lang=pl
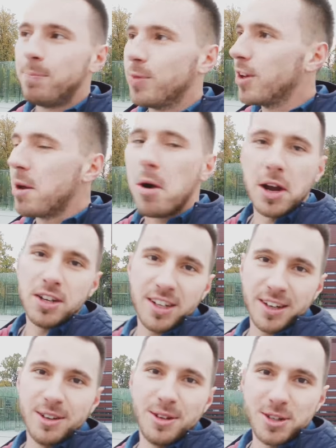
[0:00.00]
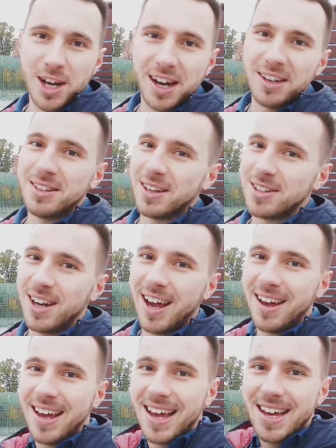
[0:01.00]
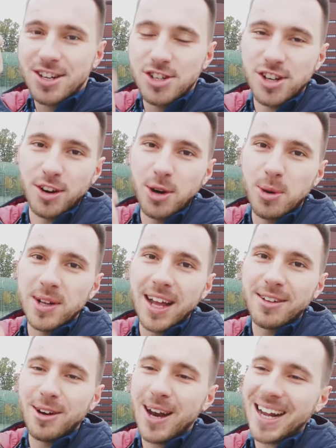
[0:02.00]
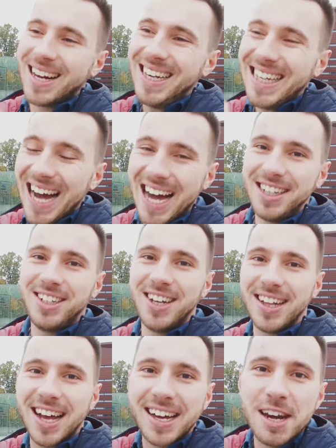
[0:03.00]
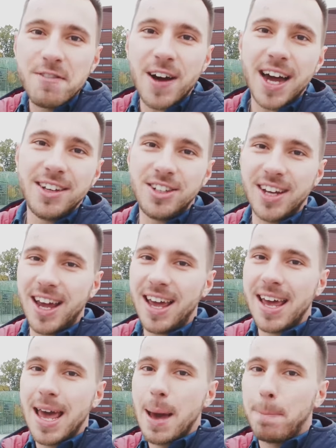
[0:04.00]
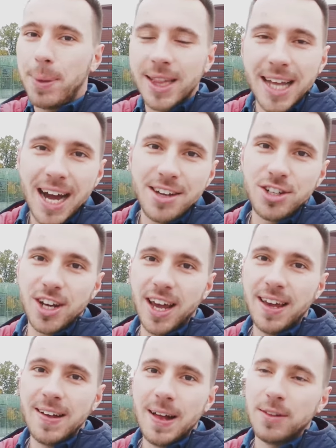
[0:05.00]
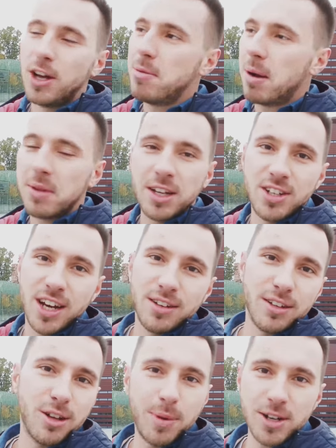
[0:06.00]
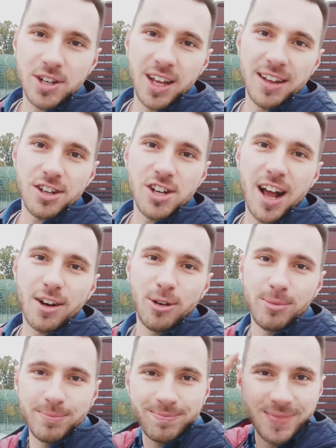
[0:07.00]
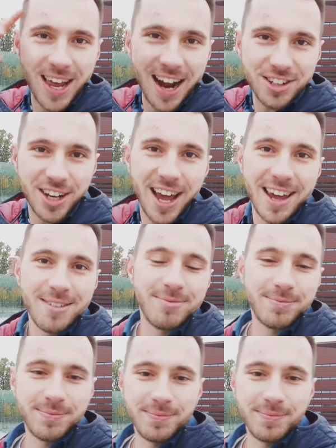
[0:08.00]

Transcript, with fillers: No nie mogę się tego doczekać, także szczegóły na dole, klikajcie, nagrywajcie, pytajcie. No i mam nadzieję do zobaczenia na szlaku. Na razie, hej!